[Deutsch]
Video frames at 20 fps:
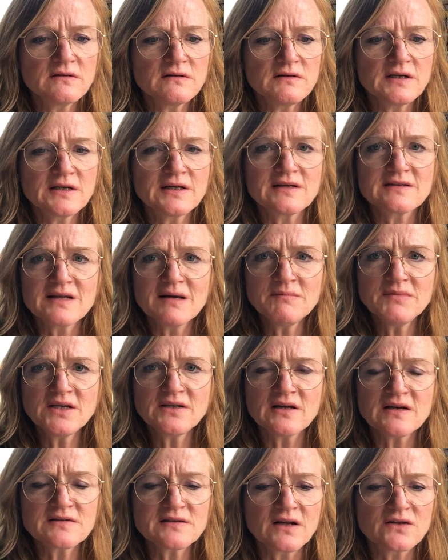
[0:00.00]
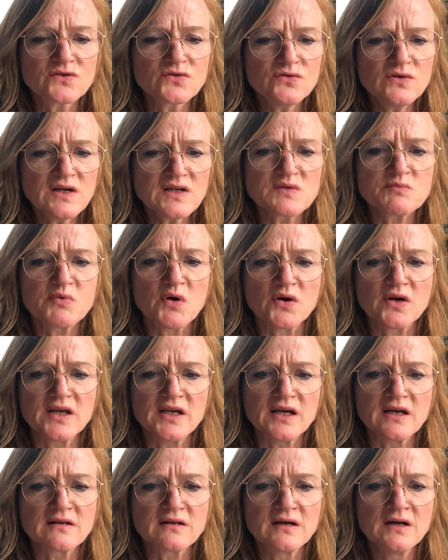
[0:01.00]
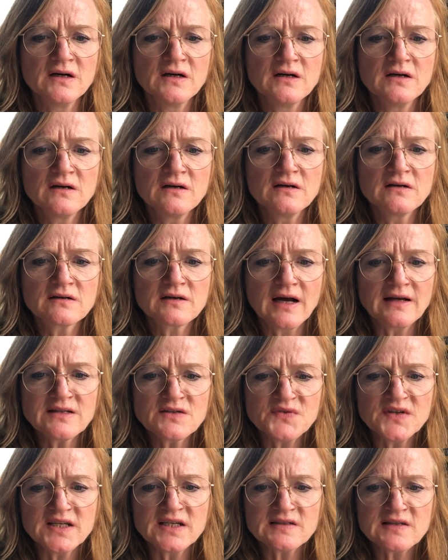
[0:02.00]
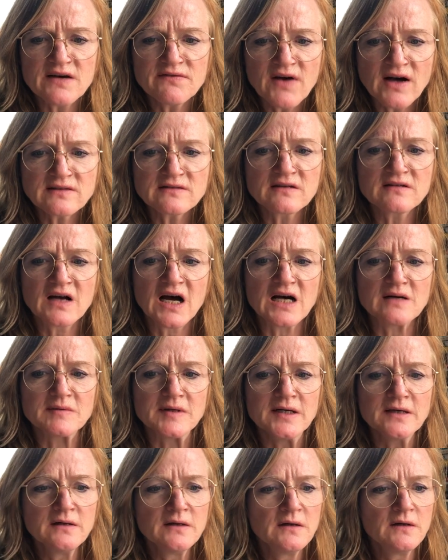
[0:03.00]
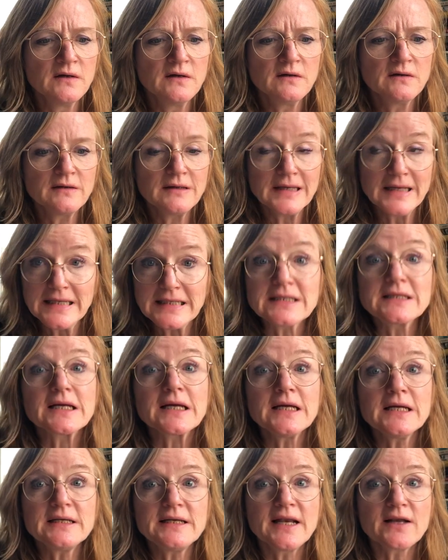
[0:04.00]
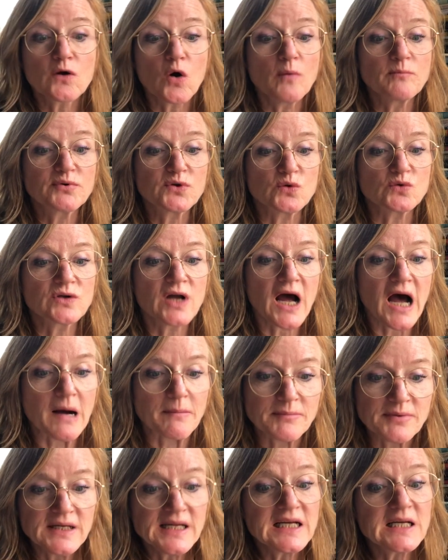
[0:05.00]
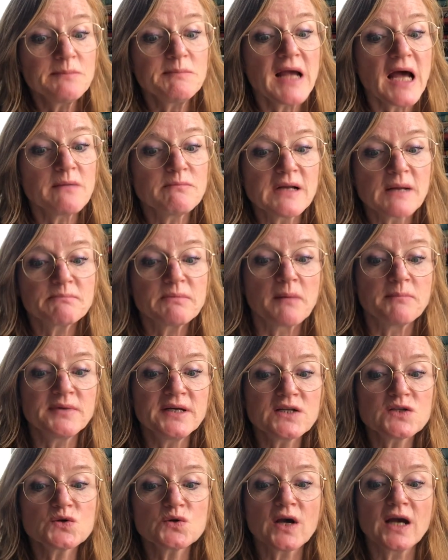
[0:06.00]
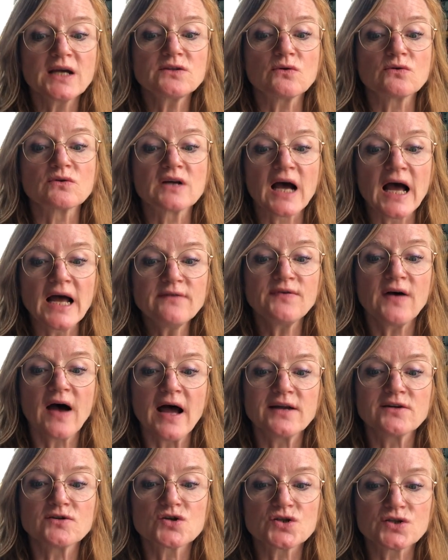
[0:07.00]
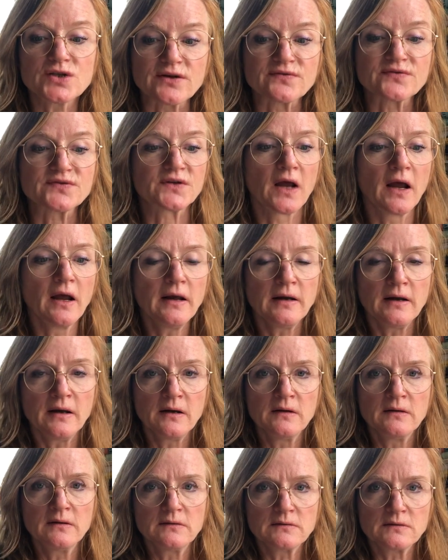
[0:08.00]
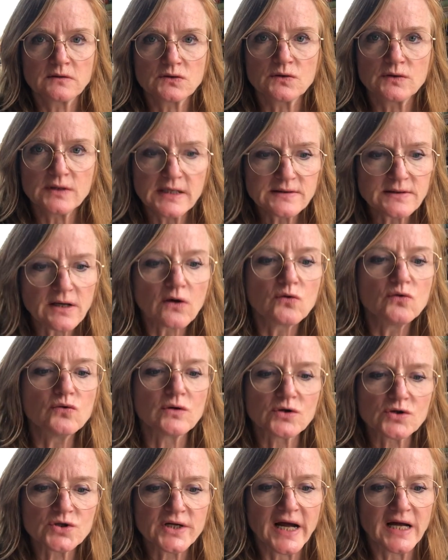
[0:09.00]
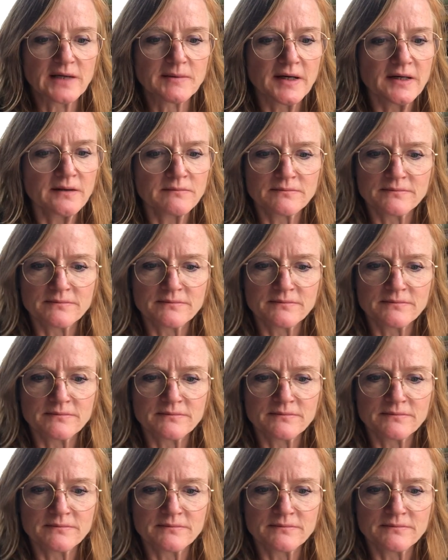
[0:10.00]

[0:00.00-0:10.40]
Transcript: Die gesamte Tastatur ist blockiert, ganz wie ich es erwartet habe. Ich drehe den Computer ab, lege mir ein Blatt Papier zurecht und greife einen Stift. Zunächst den Kugelschreiber.